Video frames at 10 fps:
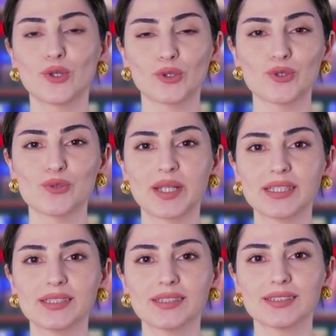
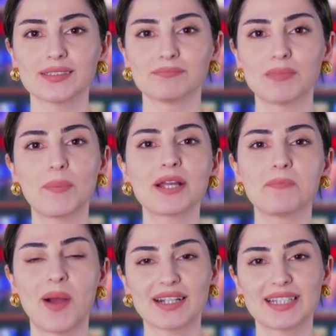konuşmayı Harika.
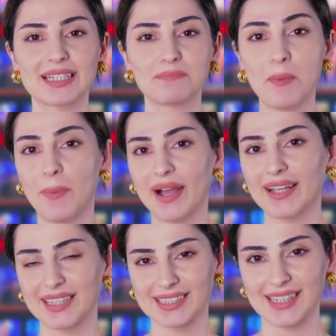Bebek Partisi BEPAY
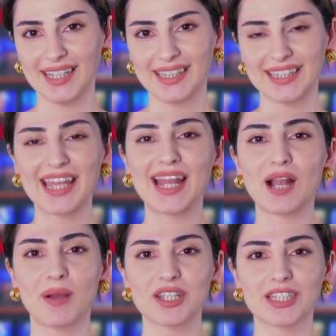adına
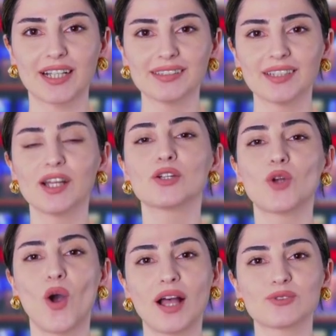Genel Başkan
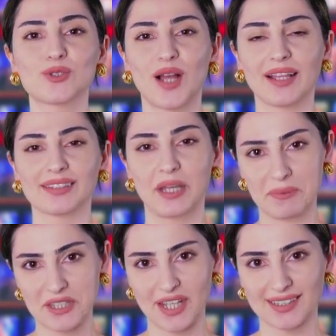Rohan Turhan
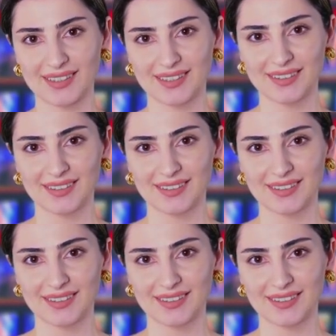yapacak.